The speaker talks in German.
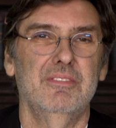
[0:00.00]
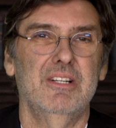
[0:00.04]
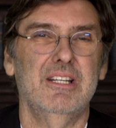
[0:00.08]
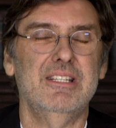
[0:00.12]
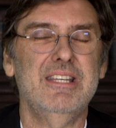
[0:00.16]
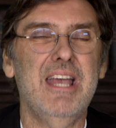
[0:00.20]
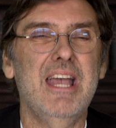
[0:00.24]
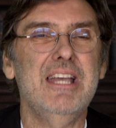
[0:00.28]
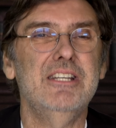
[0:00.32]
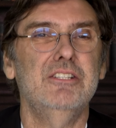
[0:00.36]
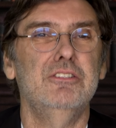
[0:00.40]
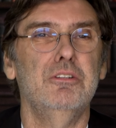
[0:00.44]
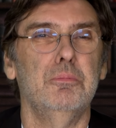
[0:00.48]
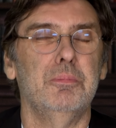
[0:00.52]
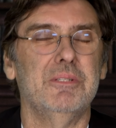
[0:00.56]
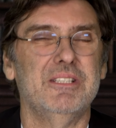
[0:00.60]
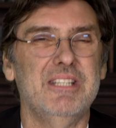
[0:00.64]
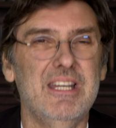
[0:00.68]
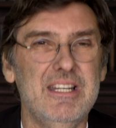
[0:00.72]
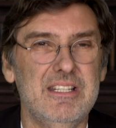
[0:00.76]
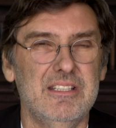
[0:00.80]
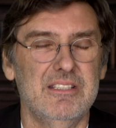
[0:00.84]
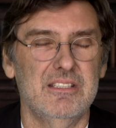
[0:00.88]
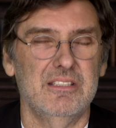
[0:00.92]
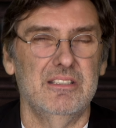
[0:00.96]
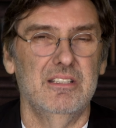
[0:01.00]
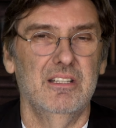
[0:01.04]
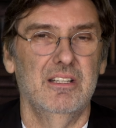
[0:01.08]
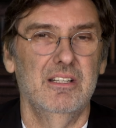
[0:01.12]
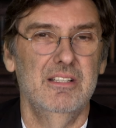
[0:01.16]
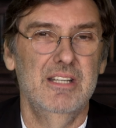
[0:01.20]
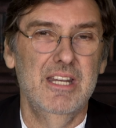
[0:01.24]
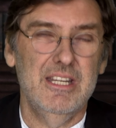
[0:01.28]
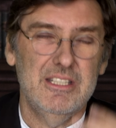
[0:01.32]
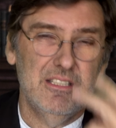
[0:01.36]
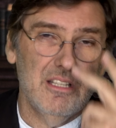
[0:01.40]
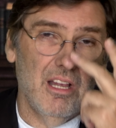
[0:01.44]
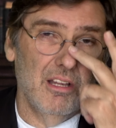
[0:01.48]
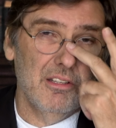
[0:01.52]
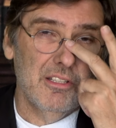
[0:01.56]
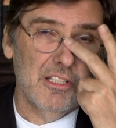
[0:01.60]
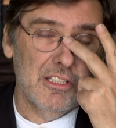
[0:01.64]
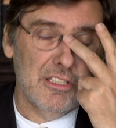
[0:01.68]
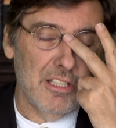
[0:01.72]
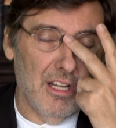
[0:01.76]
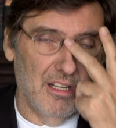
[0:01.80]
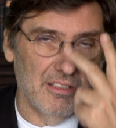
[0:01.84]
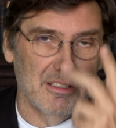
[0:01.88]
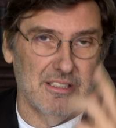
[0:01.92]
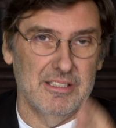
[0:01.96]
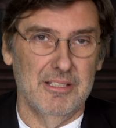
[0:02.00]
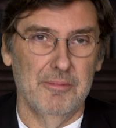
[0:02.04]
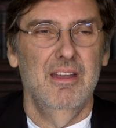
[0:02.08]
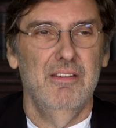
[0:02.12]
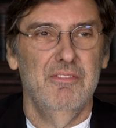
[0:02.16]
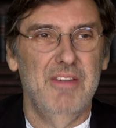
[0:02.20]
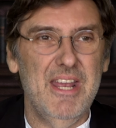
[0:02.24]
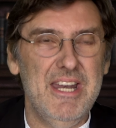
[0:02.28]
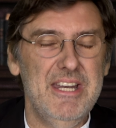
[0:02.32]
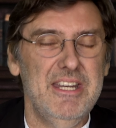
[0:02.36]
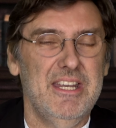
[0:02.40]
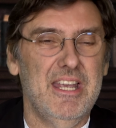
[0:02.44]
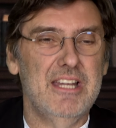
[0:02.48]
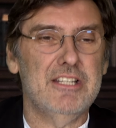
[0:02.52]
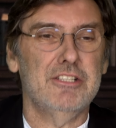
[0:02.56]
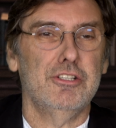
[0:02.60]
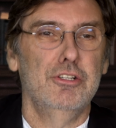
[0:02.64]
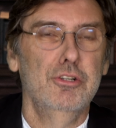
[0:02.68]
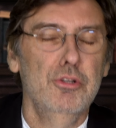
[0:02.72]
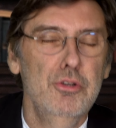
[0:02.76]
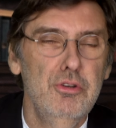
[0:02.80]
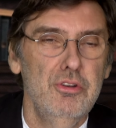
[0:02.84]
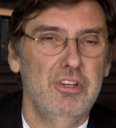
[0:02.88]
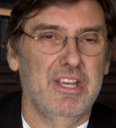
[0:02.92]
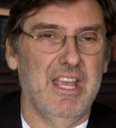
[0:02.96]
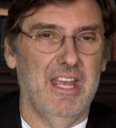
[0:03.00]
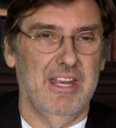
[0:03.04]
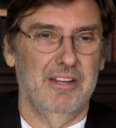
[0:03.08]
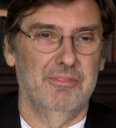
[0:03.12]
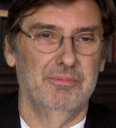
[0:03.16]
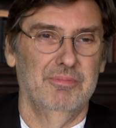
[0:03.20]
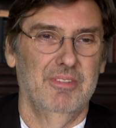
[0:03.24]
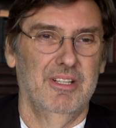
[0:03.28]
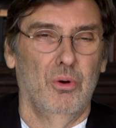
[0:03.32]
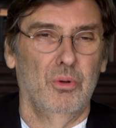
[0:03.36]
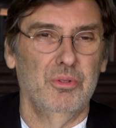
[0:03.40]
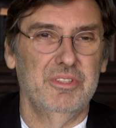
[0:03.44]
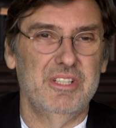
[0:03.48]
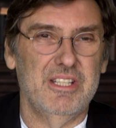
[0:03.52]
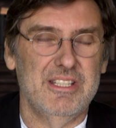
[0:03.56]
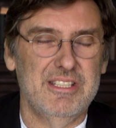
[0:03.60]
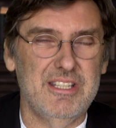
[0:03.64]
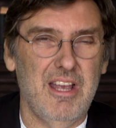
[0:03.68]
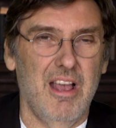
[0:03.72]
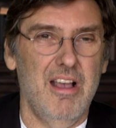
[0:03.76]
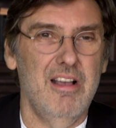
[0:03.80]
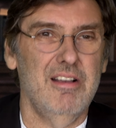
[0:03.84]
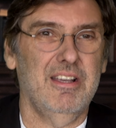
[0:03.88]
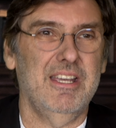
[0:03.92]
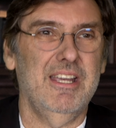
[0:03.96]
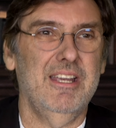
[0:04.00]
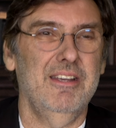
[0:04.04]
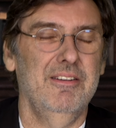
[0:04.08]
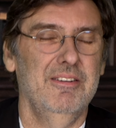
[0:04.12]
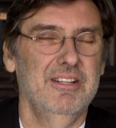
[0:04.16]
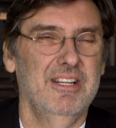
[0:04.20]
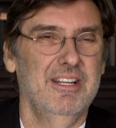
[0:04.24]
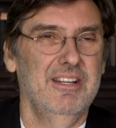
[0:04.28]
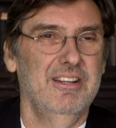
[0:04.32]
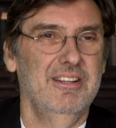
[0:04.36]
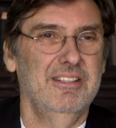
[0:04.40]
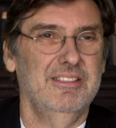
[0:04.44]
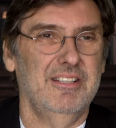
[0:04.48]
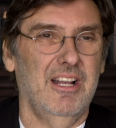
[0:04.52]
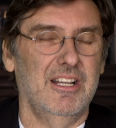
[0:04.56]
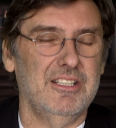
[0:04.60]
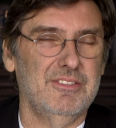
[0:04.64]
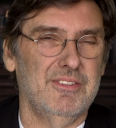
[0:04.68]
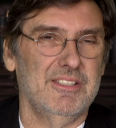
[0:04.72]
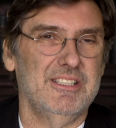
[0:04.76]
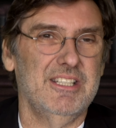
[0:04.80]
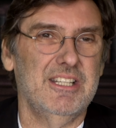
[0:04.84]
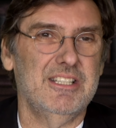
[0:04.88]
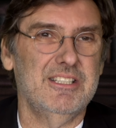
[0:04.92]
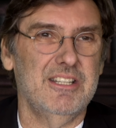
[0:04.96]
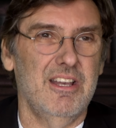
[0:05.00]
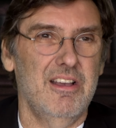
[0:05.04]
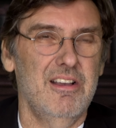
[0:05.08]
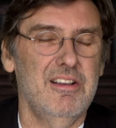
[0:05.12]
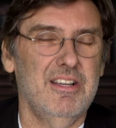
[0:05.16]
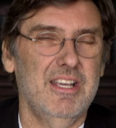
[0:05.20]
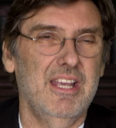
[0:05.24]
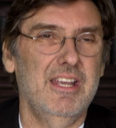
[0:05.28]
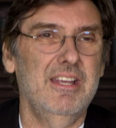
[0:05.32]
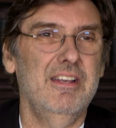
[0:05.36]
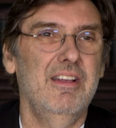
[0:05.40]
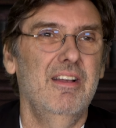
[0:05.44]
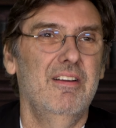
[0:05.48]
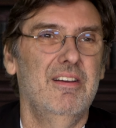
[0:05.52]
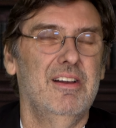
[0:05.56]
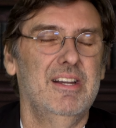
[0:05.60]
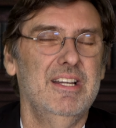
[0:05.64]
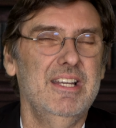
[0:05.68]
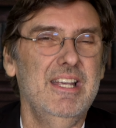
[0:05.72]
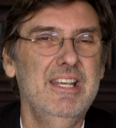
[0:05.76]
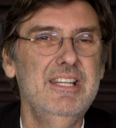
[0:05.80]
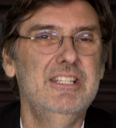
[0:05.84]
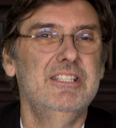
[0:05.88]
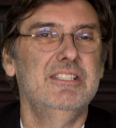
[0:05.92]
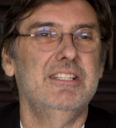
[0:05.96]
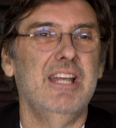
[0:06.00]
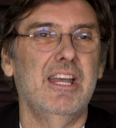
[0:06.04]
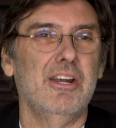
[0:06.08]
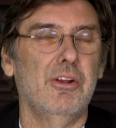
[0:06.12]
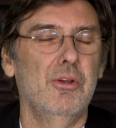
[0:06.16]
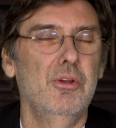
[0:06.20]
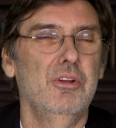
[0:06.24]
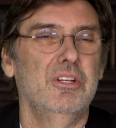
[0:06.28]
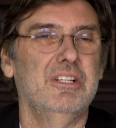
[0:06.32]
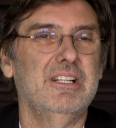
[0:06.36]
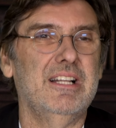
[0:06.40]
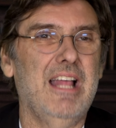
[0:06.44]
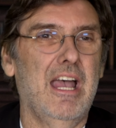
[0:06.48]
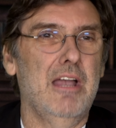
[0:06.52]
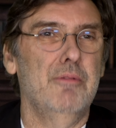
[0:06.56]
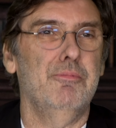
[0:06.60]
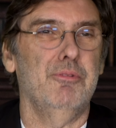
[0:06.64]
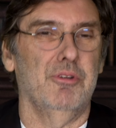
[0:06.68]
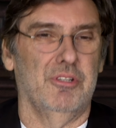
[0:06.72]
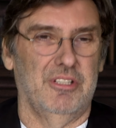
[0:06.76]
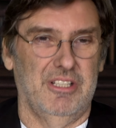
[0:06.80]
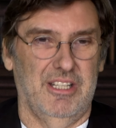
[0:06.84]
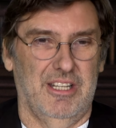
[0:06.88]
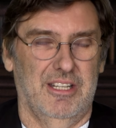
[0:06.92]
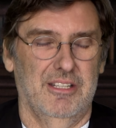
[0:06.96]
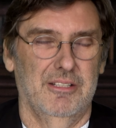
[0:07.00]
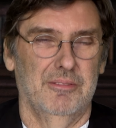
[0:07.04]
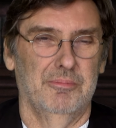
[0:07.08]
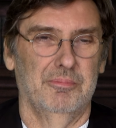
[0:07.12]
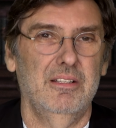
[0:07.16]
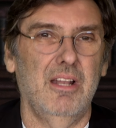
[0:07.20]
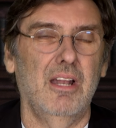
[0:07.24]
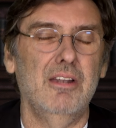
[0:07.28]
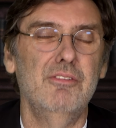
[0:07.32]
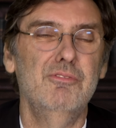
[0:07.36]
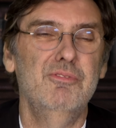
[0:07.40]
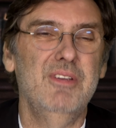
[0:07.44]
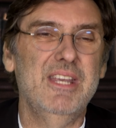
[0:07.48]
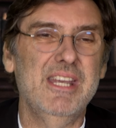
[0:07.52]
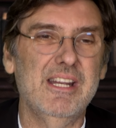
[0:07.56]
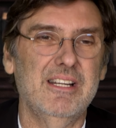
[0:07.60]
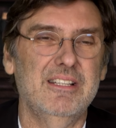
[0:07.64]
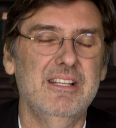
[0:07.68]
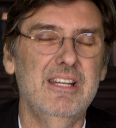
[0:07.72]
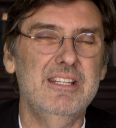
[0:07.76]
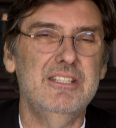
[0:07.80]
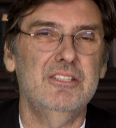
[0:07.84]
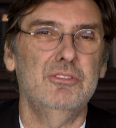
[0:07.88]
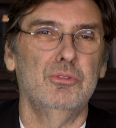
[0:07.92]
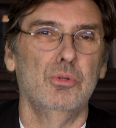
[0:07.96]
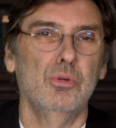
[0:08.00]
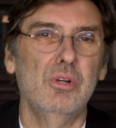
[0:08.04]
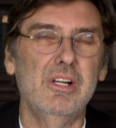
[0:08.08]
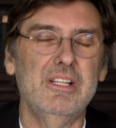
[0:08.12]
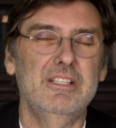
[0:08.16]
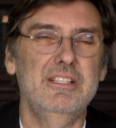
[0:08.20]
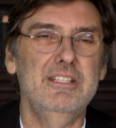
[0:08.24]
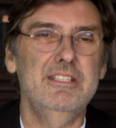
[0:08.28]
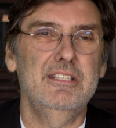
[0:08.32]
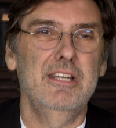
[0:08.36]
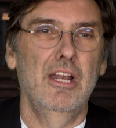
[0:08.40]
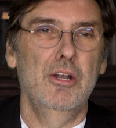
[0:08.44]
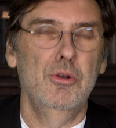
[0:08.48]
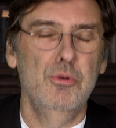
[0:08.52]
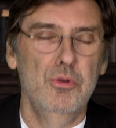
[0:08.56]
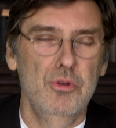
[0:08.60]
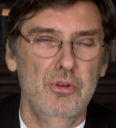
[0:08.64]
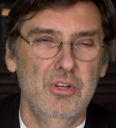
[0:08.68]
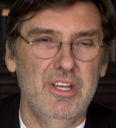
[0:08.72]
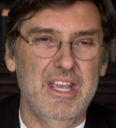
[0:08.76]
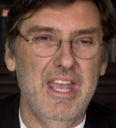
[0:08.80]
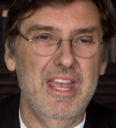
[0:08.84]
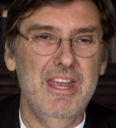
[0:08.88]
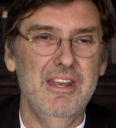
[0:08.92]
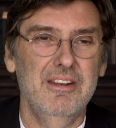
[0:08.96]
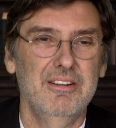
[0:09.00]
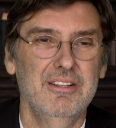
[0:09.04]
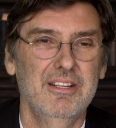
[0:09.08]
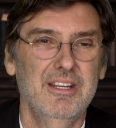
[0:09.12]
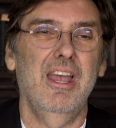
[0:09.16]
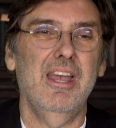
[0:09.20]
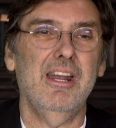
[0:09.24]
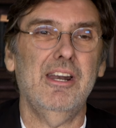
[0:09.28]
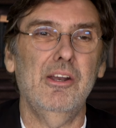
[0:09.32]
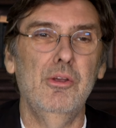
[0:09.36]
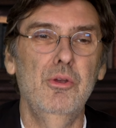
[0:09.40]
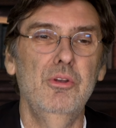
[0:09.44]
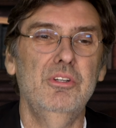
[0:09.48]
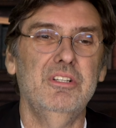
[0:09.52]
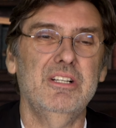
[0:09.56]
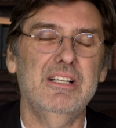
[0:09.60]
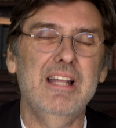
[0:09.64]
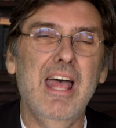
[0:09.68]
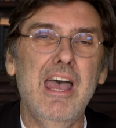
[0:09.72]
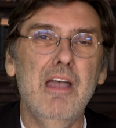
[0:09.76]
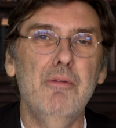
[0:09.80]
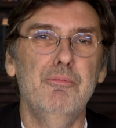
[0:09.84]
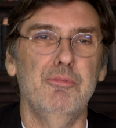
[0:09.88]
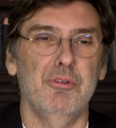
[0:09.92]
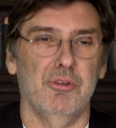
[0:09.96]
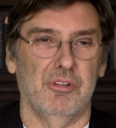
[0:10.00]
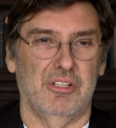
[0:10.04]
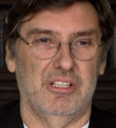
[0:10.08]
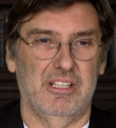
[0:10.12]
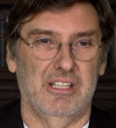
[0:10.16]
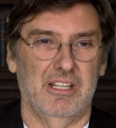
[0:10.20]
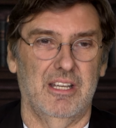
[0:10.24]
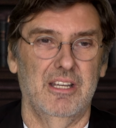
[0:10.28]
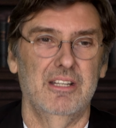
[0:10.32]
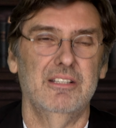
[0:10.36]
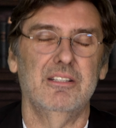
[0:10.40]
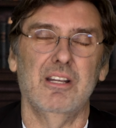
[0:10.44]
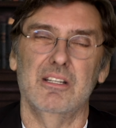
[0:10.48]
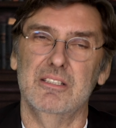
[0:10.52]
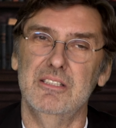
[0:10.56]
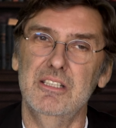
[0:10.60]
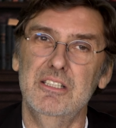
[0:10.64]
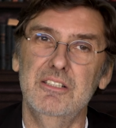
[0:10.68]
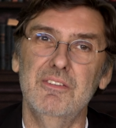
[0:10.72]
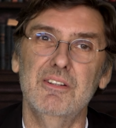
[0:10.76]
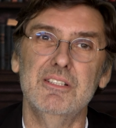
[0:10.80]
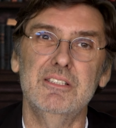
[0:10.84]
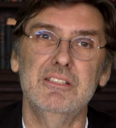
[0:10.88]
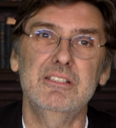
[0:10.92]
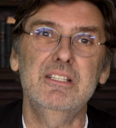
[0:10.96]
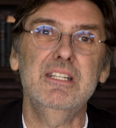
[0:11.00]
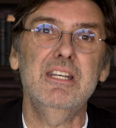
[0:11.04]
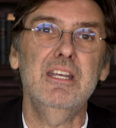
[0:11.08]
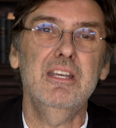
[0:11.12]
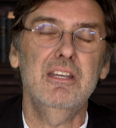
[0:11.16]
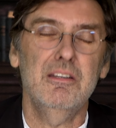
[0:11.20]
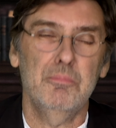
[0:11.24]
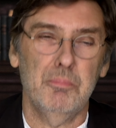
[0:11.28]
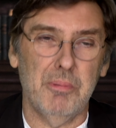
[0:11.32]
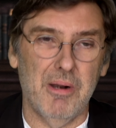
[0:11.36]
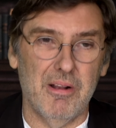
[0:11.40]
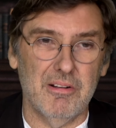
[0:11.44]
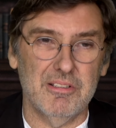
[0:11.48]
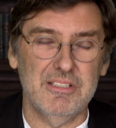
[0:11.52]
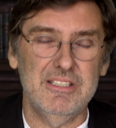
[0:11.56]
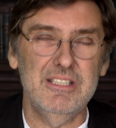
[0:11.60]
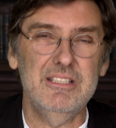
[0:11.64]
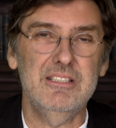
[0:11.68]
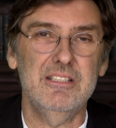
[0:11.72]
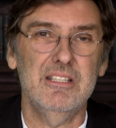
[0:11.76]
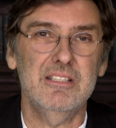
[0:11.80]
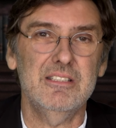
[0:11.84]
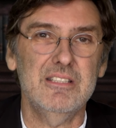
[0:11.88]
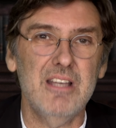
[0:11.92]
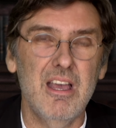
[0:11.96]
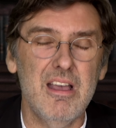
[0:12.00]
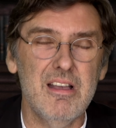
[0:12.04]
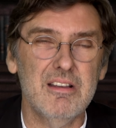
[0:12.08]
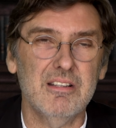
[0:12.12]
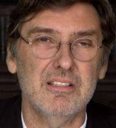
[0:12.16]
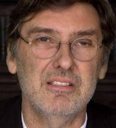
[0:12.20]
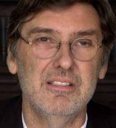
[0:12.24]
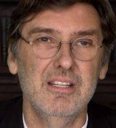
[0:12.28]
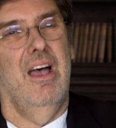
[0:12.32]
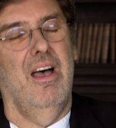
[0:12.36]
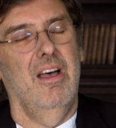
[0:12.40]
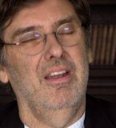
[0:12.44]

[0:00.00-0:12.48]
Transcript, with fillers: Das heißt übersetzt nichts anderes als, wenn ich es lüge und sage, das, was ich sage, ist erhöht glaubwürdig, dann wird es durch diese Lüge erhöht glaubwürdig. Das ist, was die Praxis sagt.